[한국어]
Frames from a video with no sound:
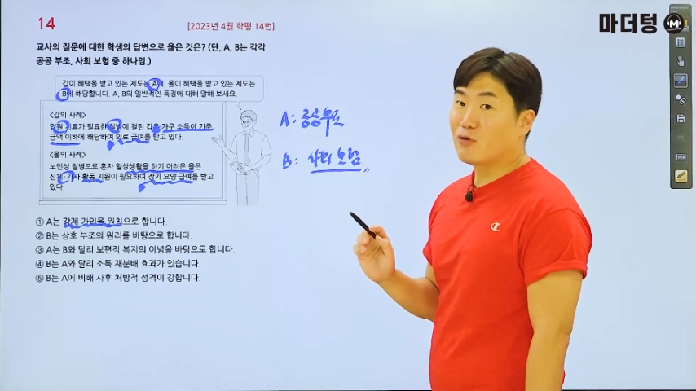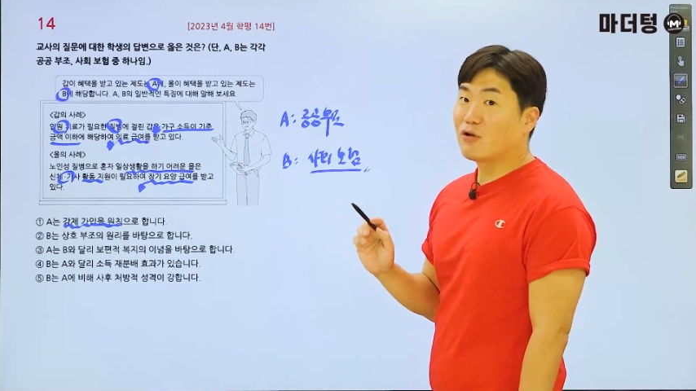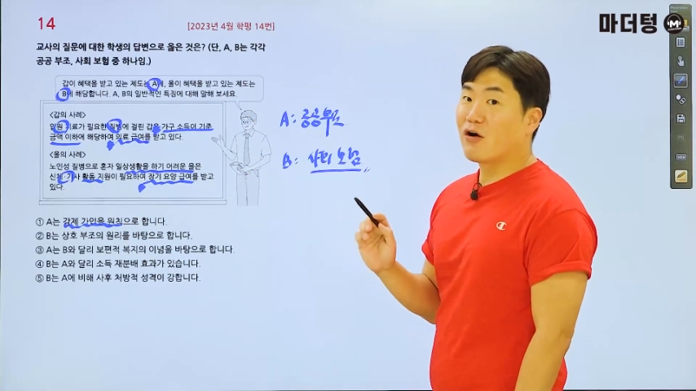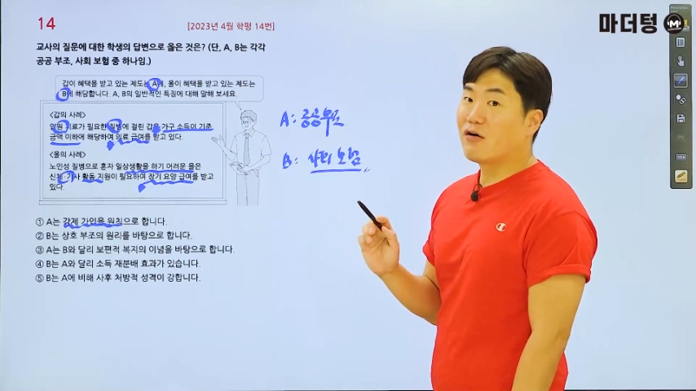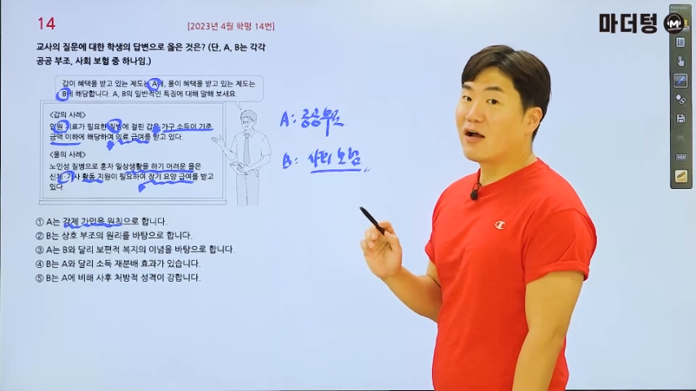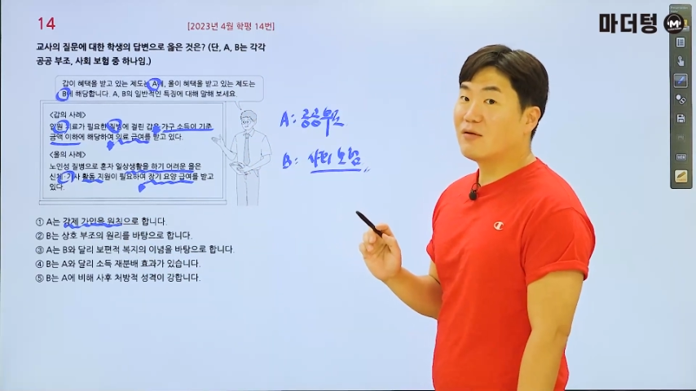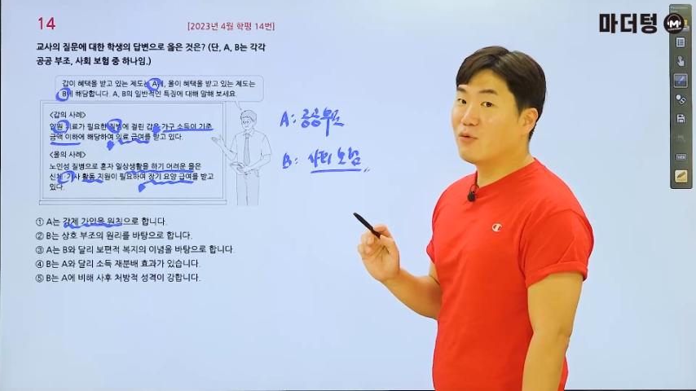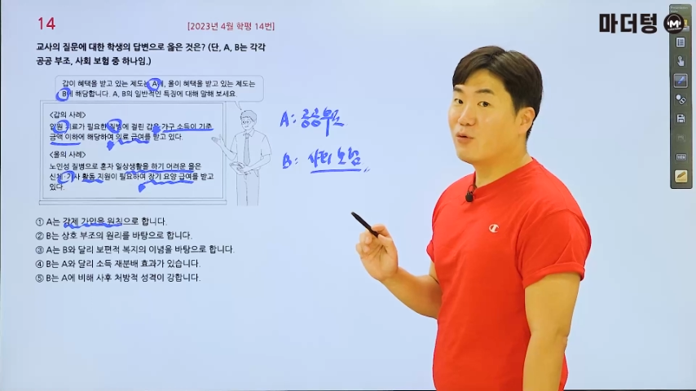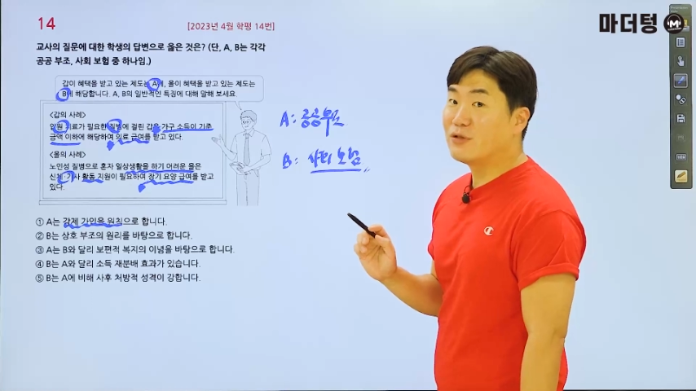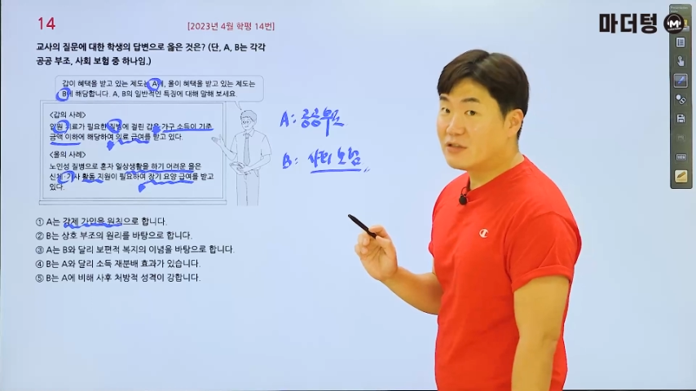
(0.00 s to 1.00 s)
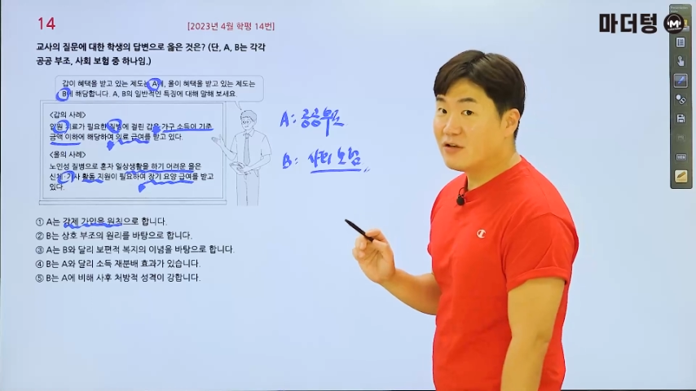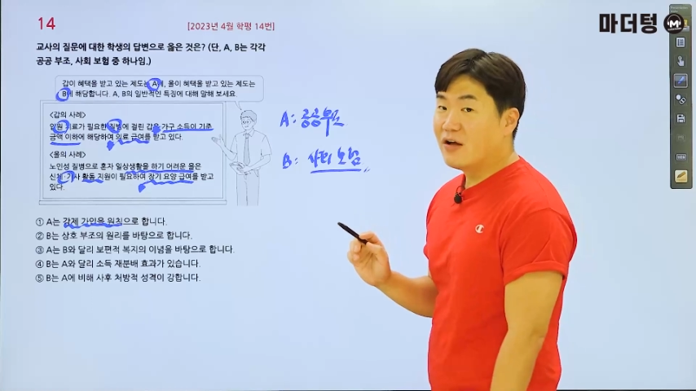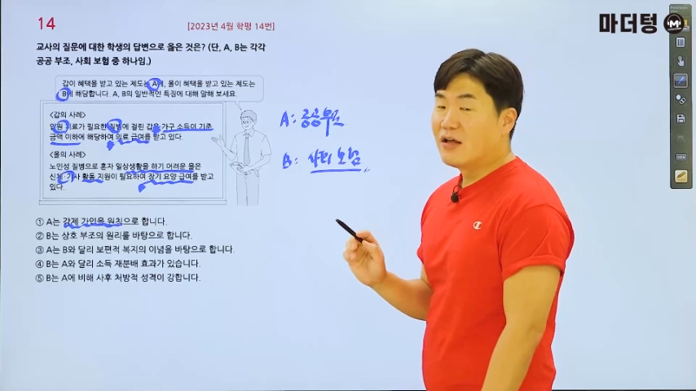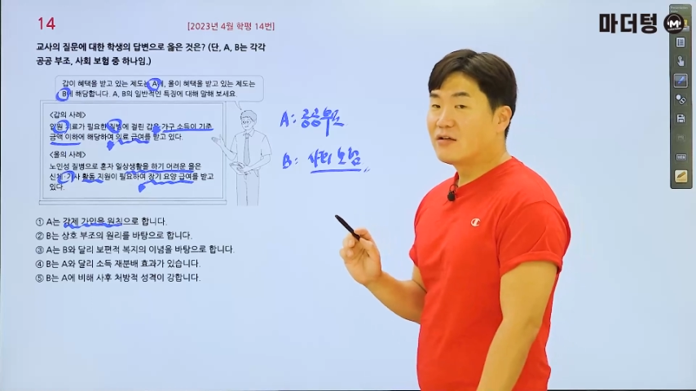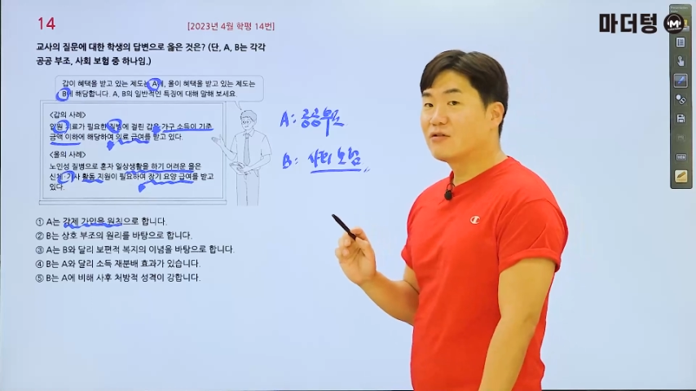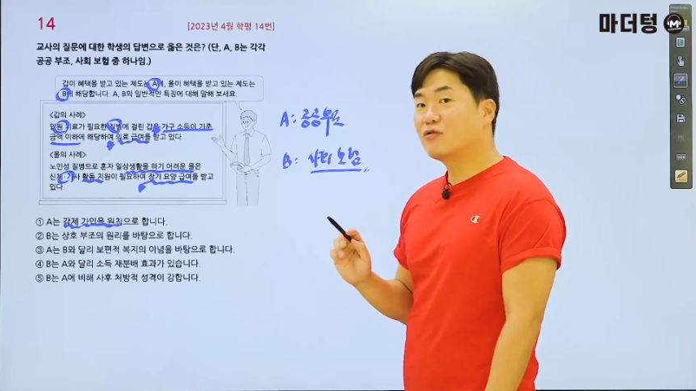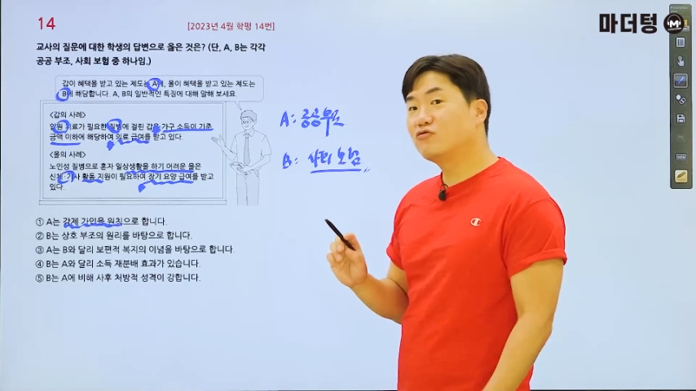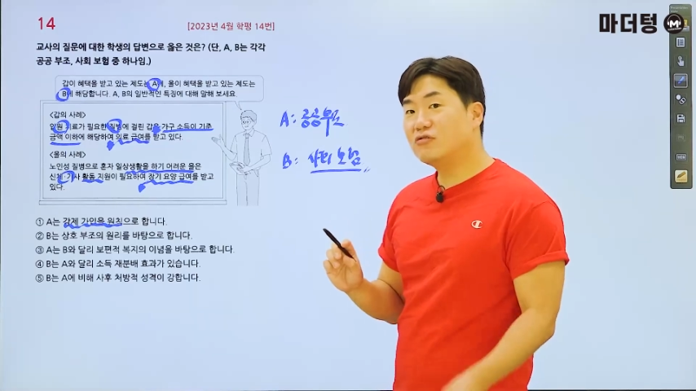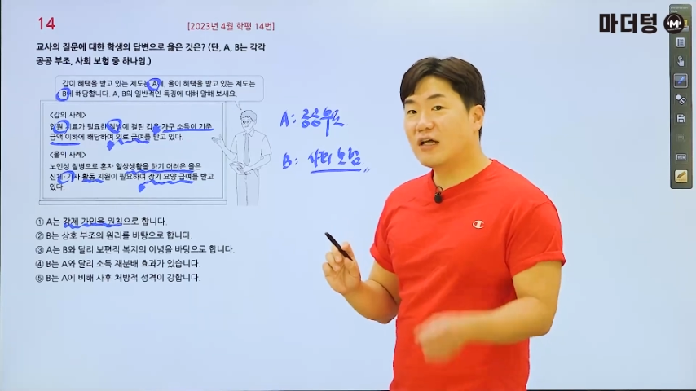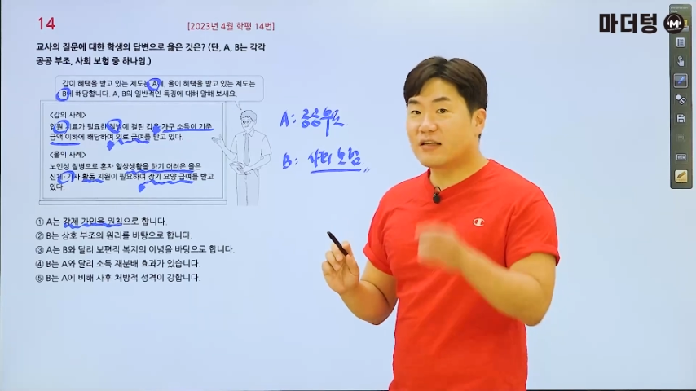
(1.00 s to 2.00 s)
게 우리 건강보험 있죠. 그래서
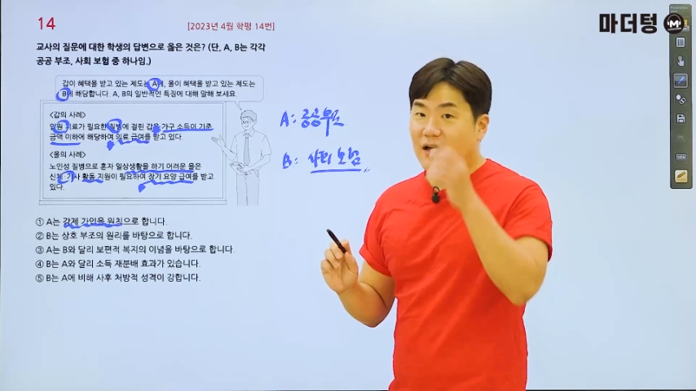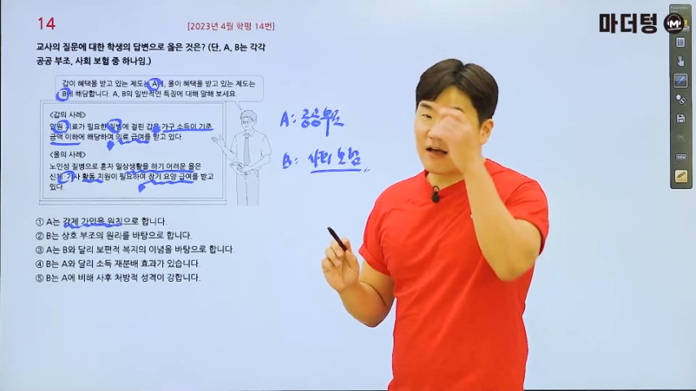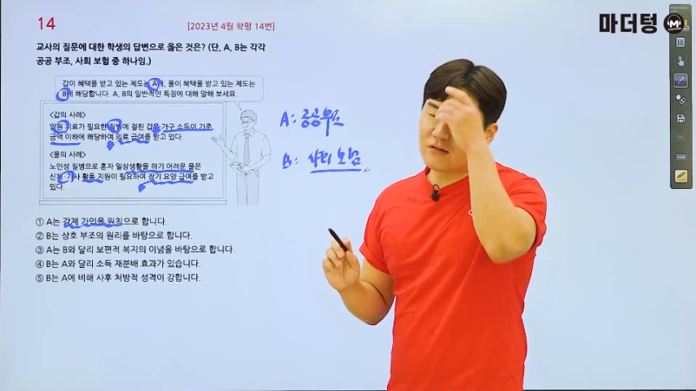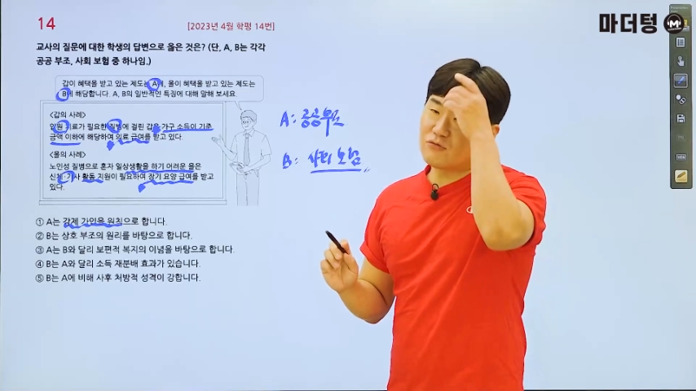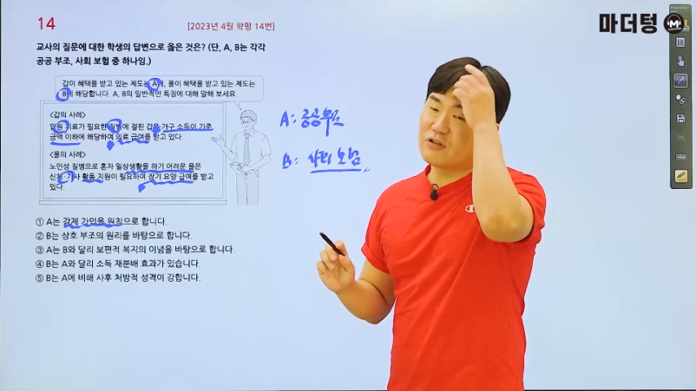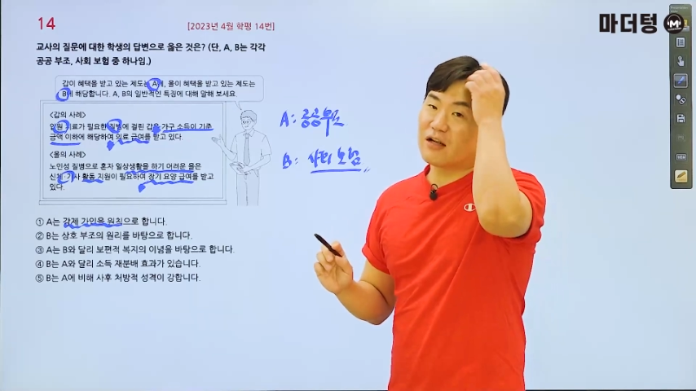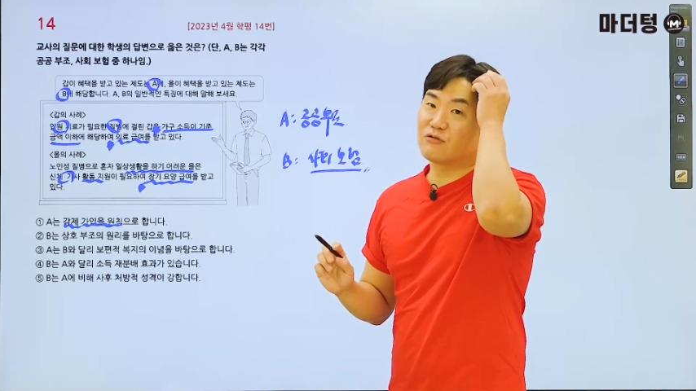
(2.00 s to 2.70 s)
누구나 다 우리나라